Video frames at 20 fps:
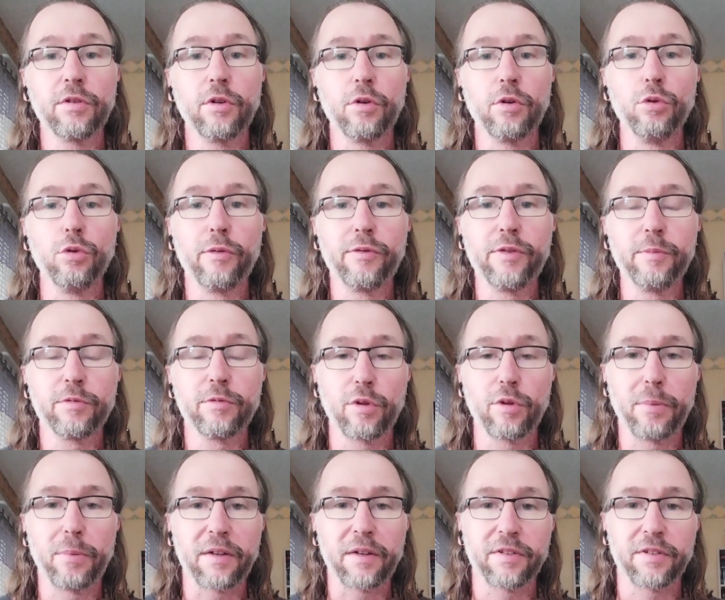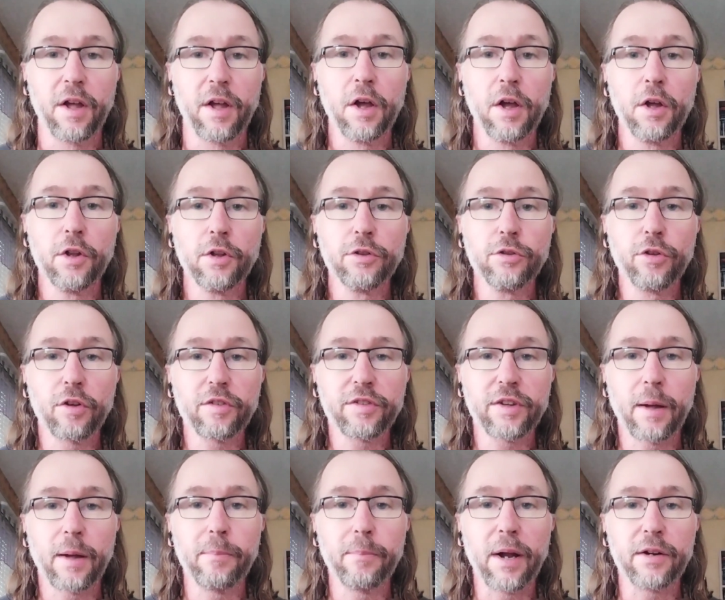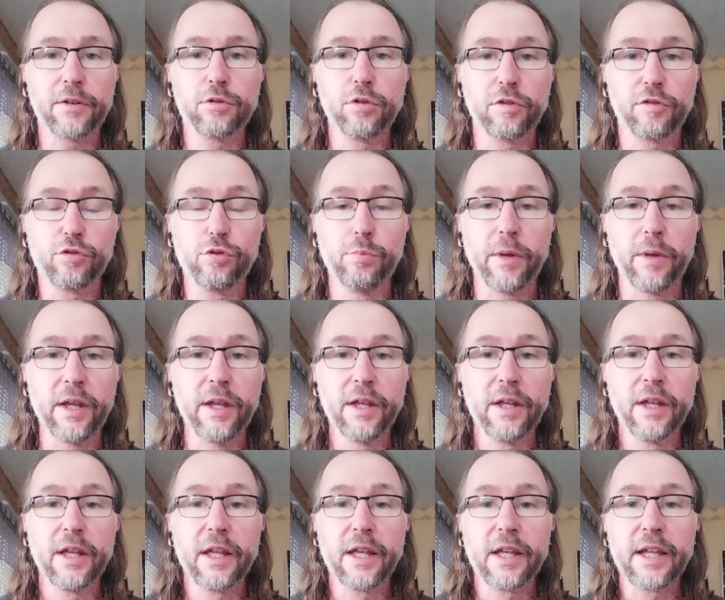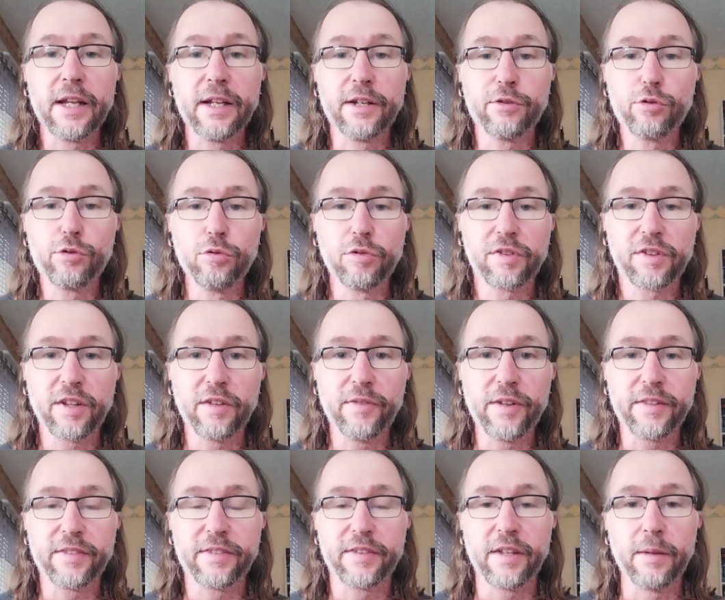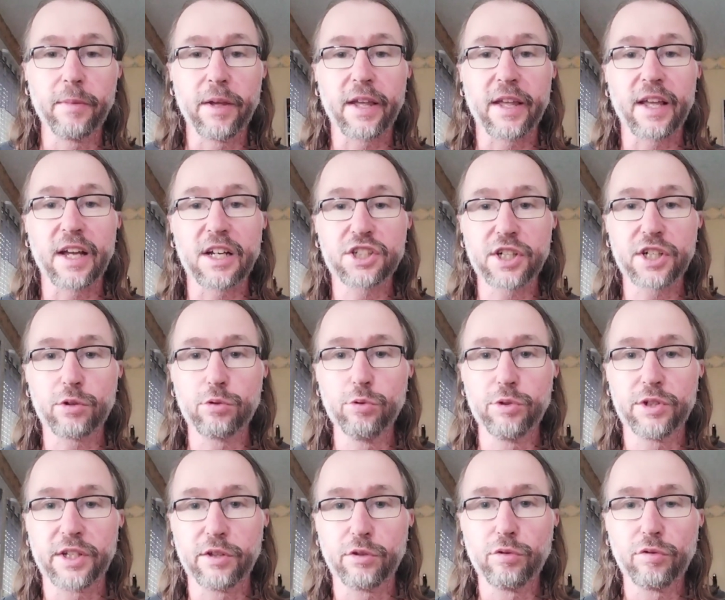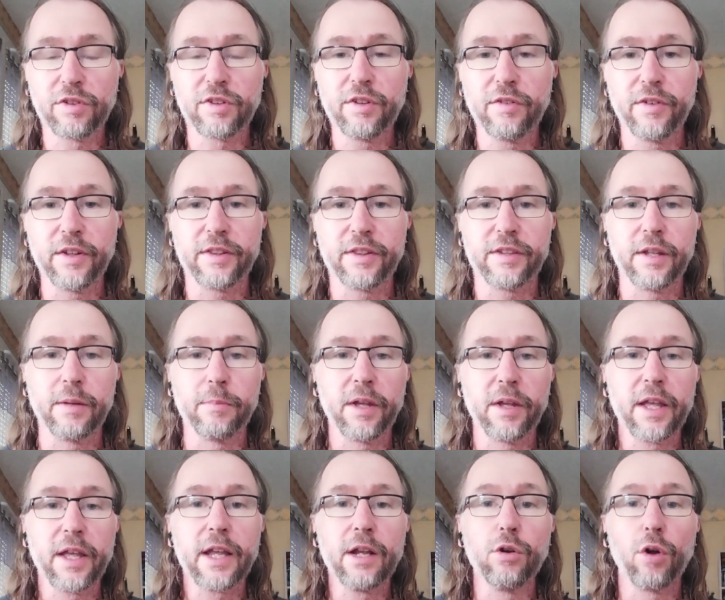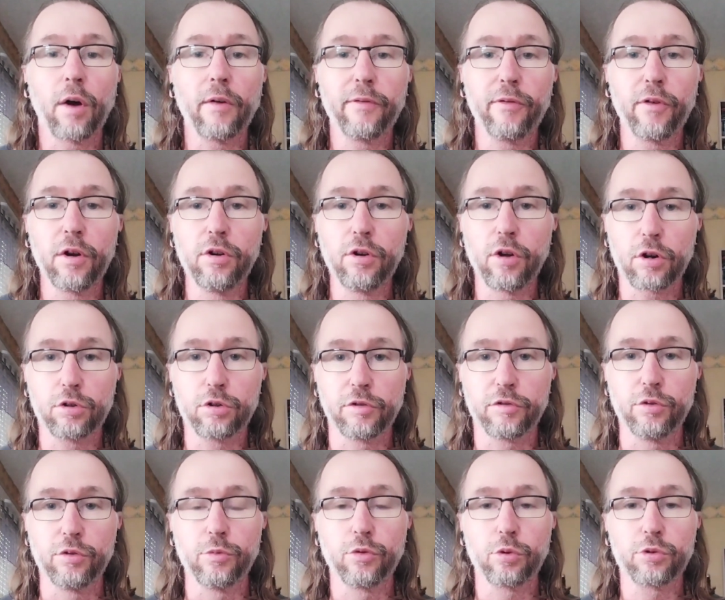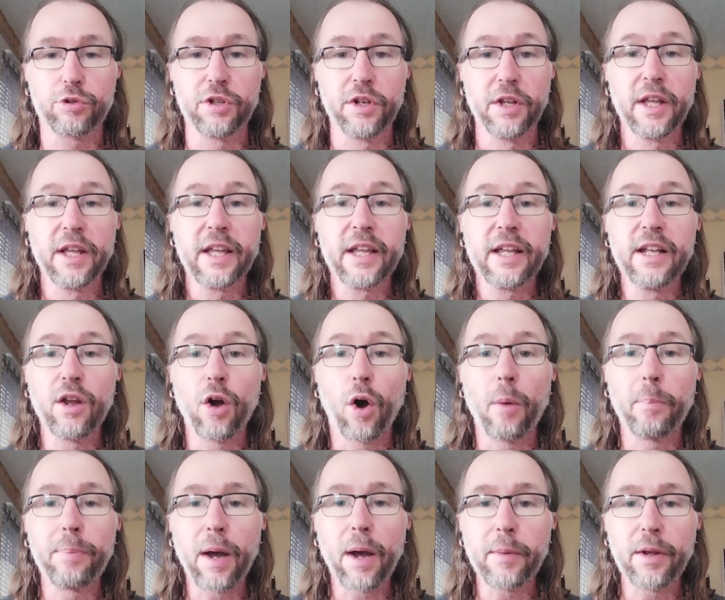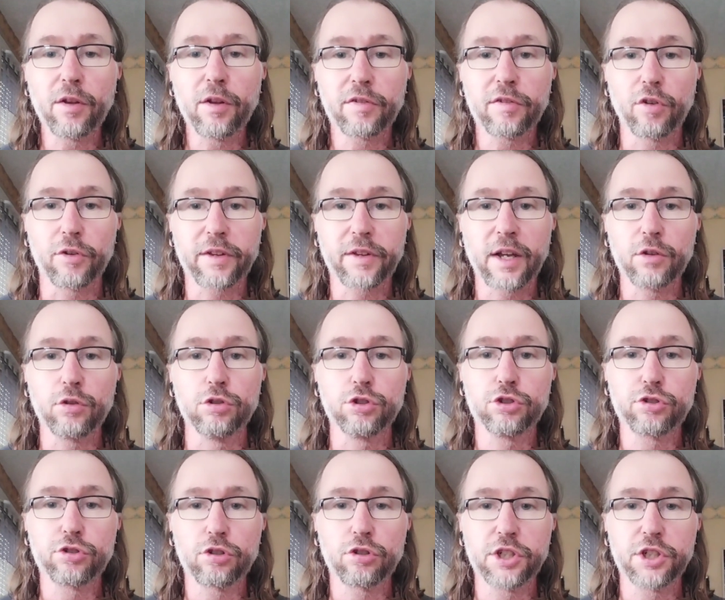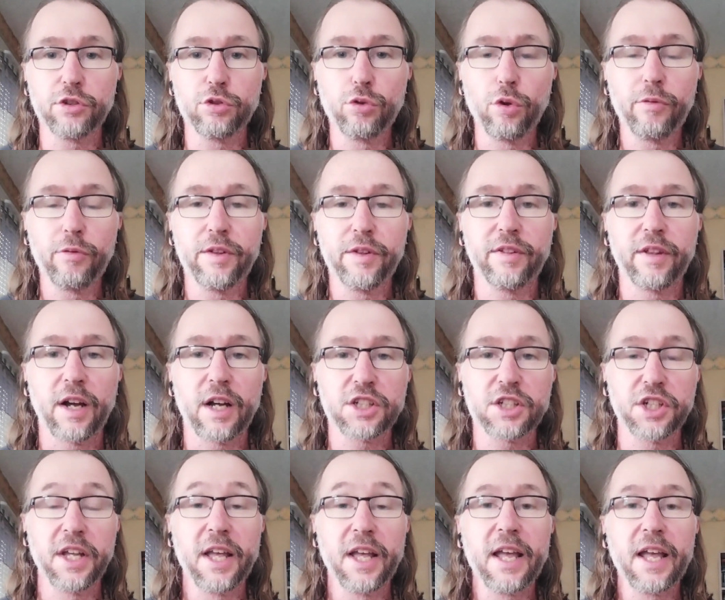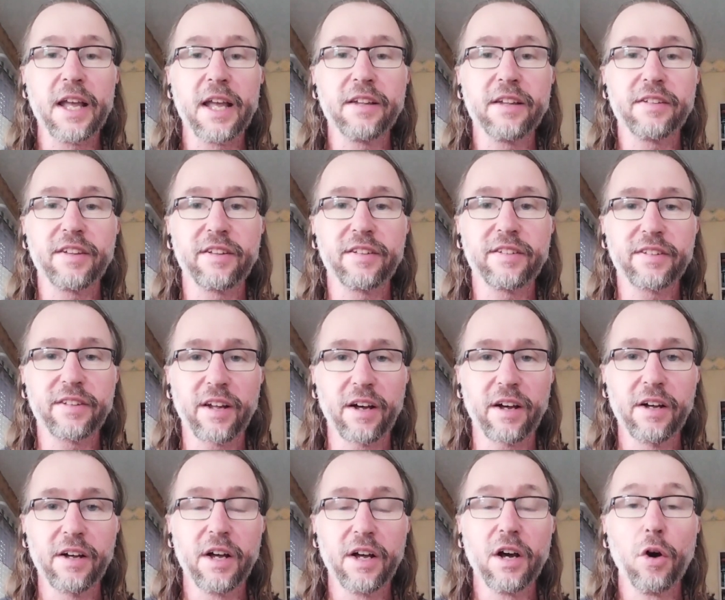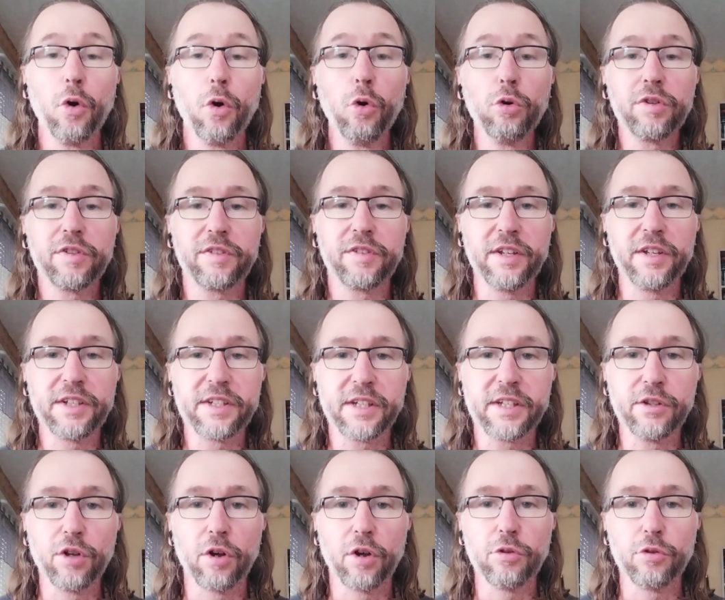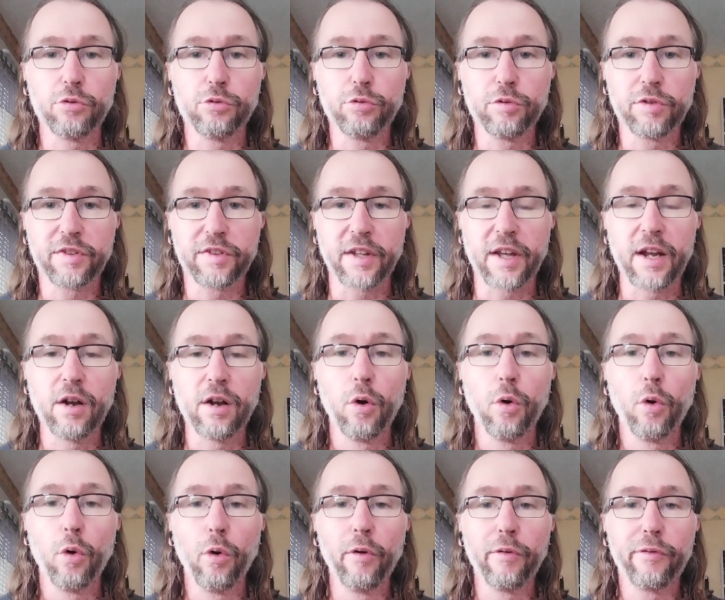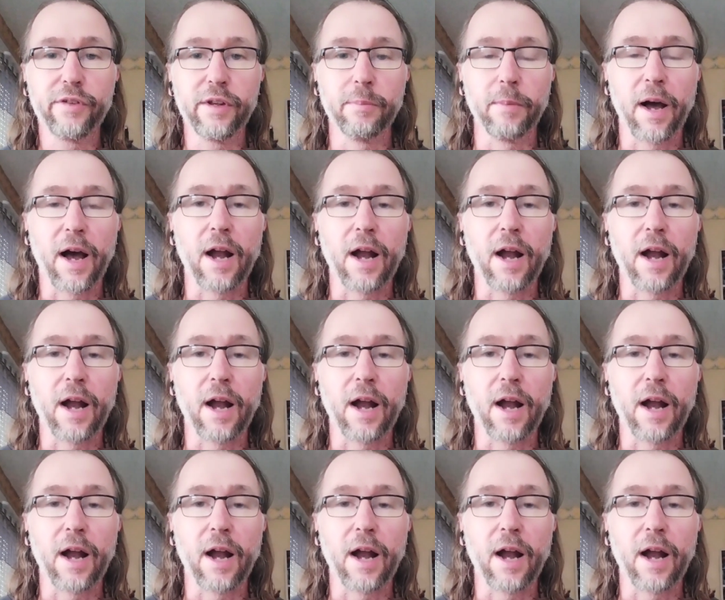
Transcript: le film se passe dans un bal costumé, il tue ses victimes et à chaque coup qu'il tue ses victimes, il leur vole leur costume. Donc il est en permanence en train de changer de visage et c'est ça aussi qui donne du sel au film.